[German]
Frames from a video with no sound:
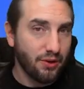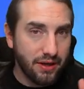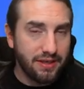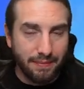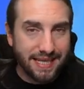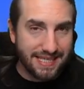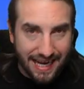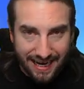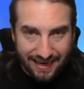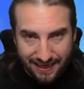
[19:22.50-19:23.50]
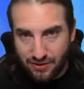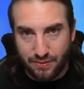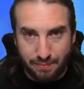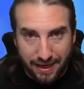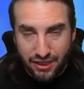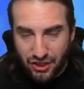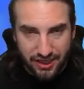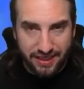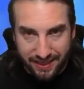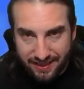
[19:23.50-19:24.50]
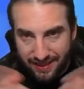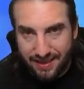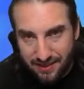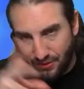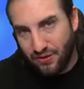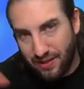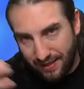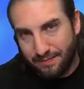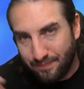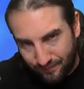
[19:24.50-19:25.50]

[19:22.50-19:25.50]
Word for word: könnte man sagen. Also Munching nennt er das sozusagen